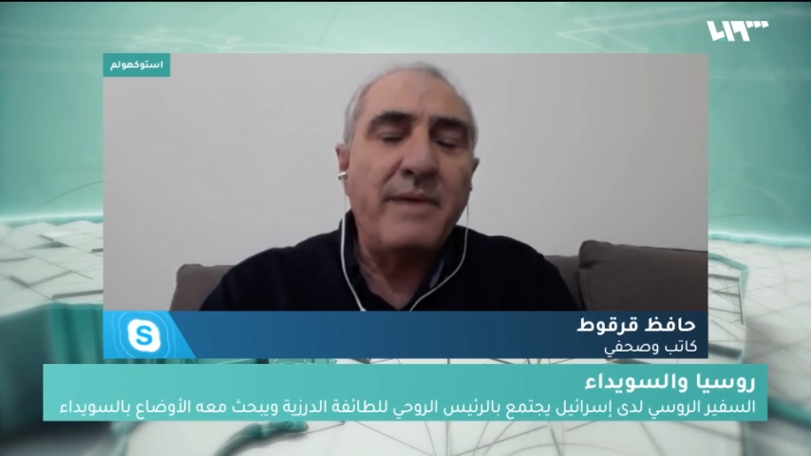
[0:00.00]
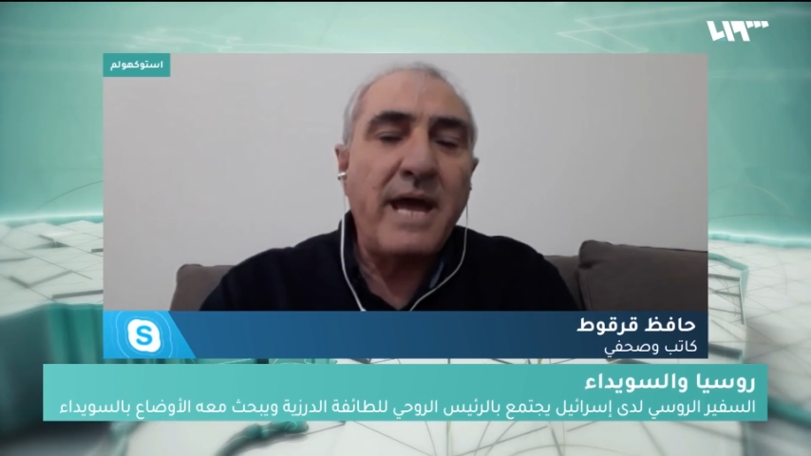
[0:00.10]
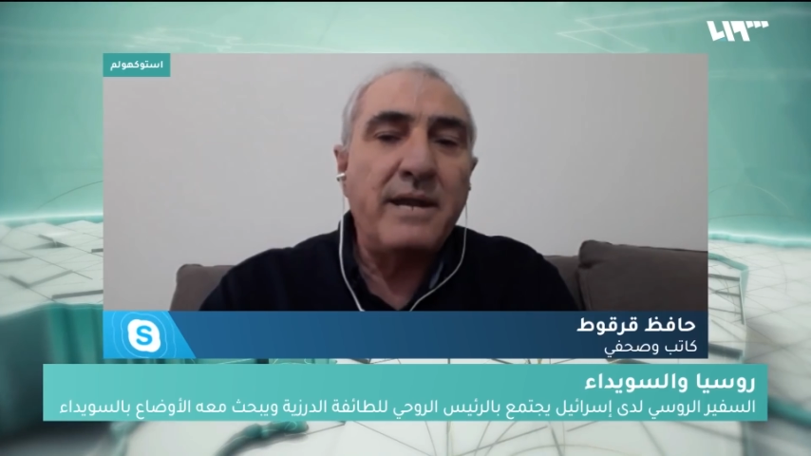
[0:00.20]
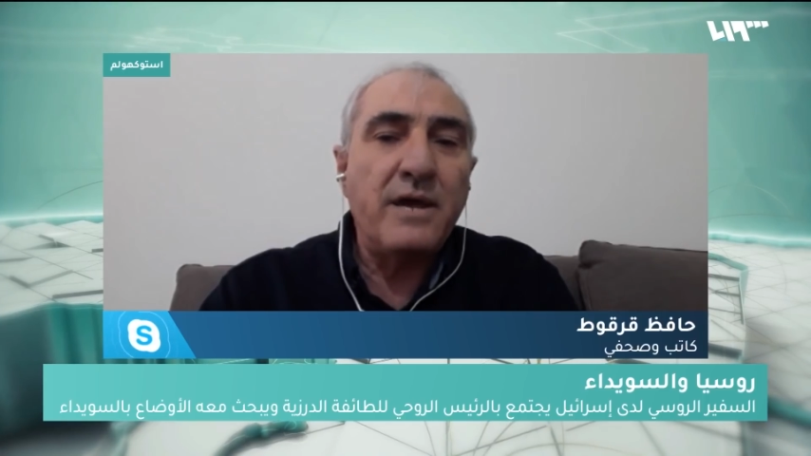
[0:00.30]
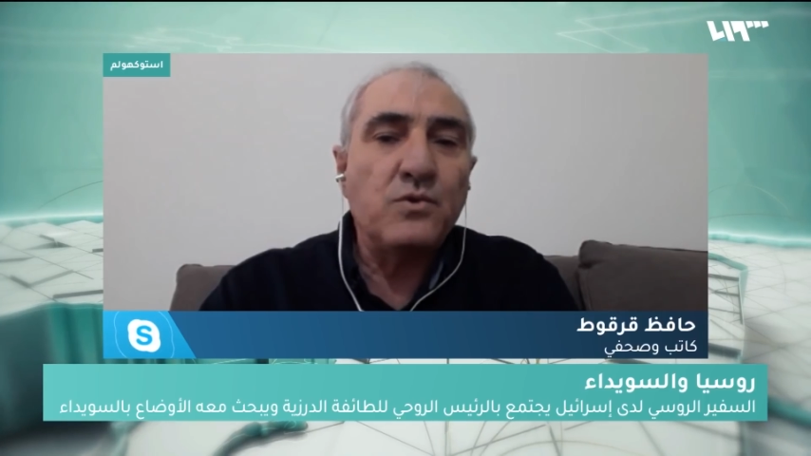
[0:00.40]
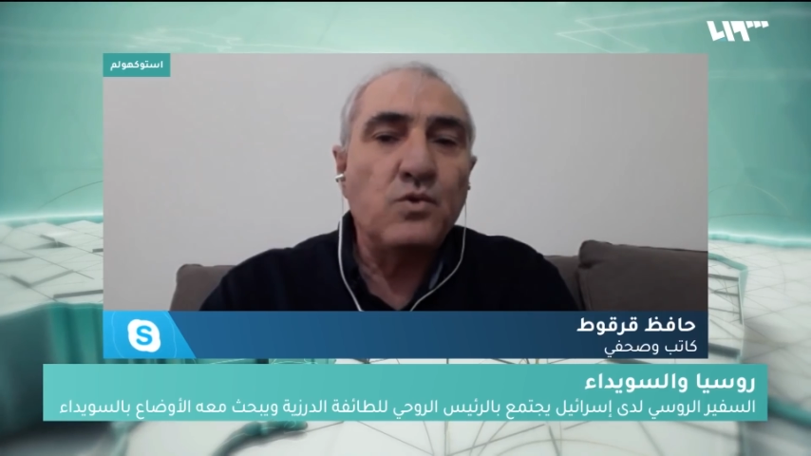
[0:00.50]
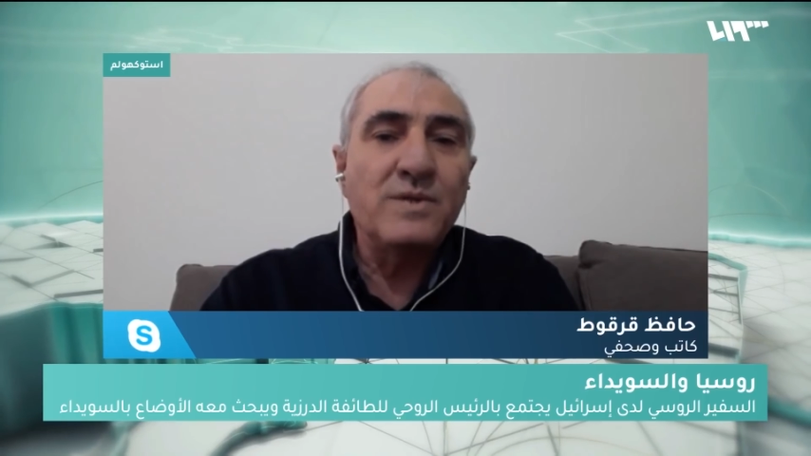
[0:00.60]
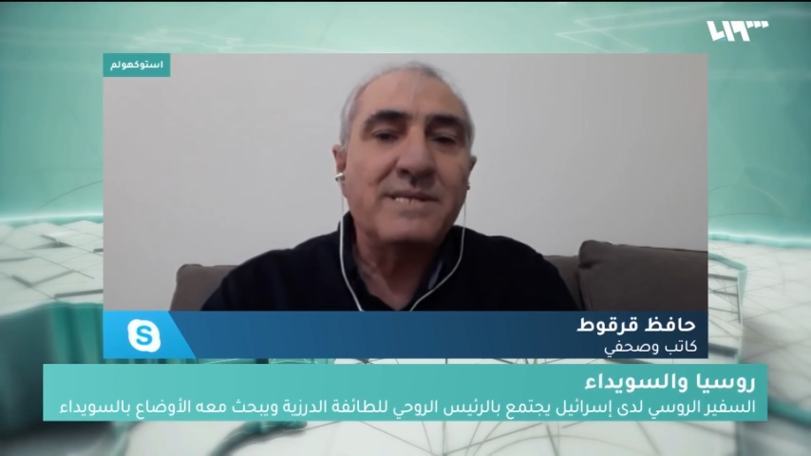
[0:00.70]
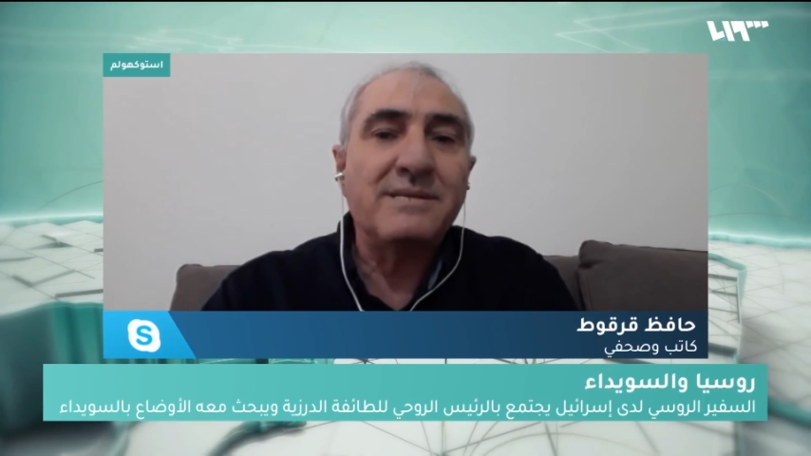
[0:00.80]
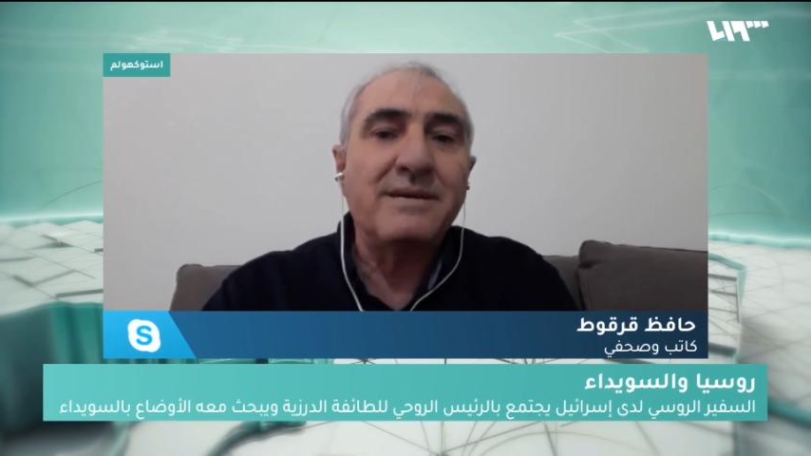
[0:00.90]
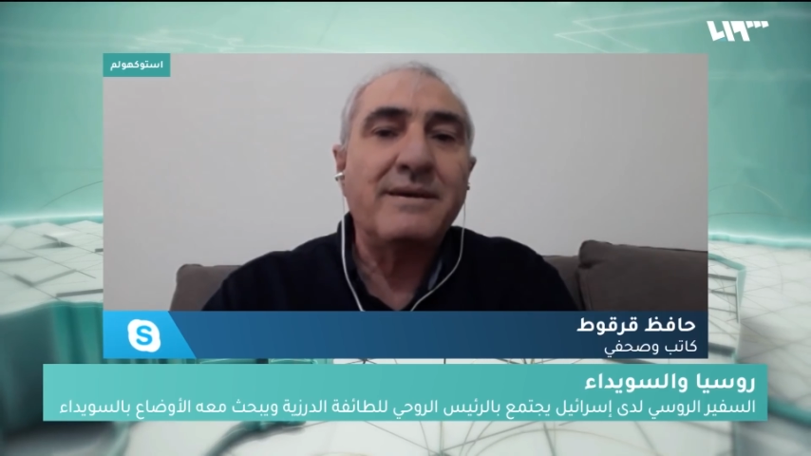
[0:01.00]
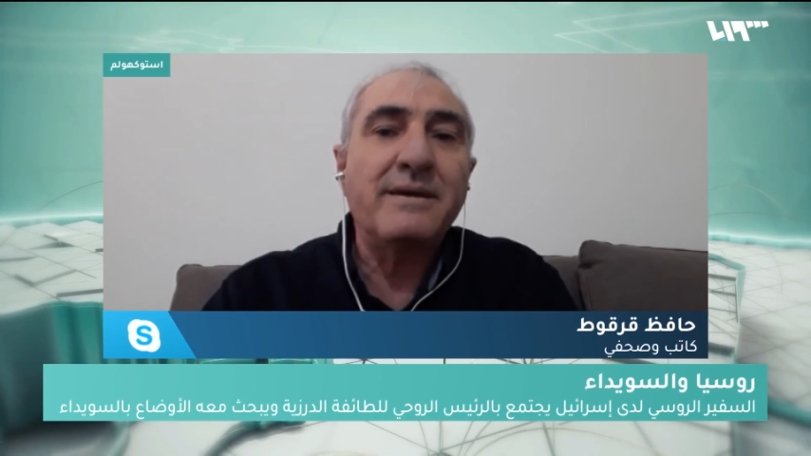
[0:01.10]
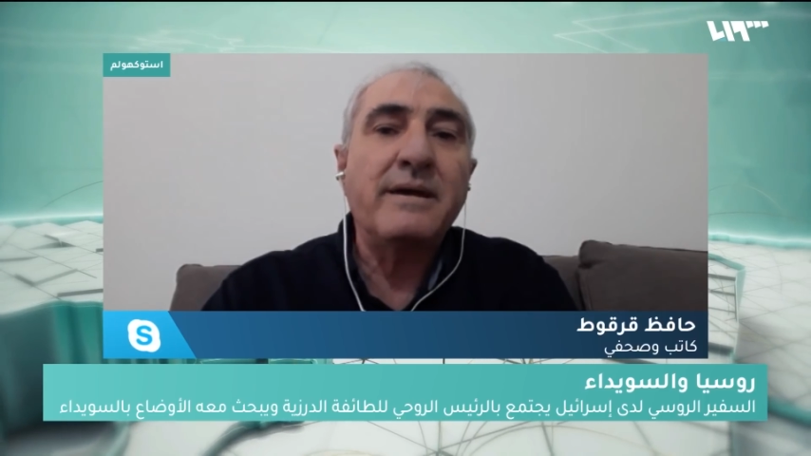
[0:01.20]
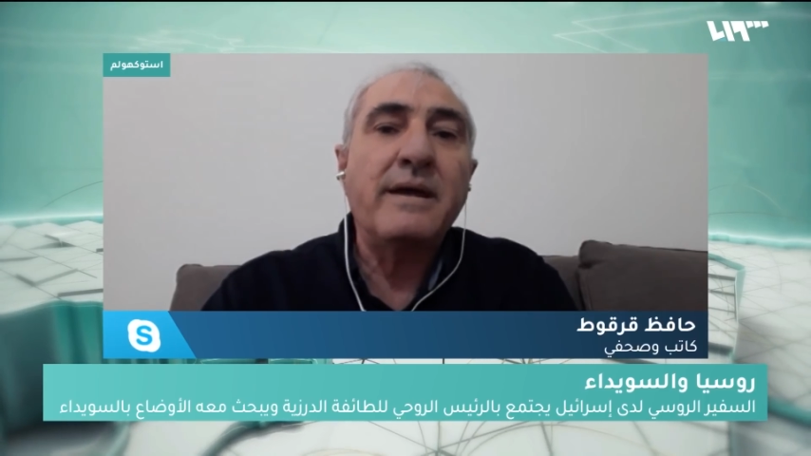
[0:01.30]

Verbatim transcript: بأن الروس آه،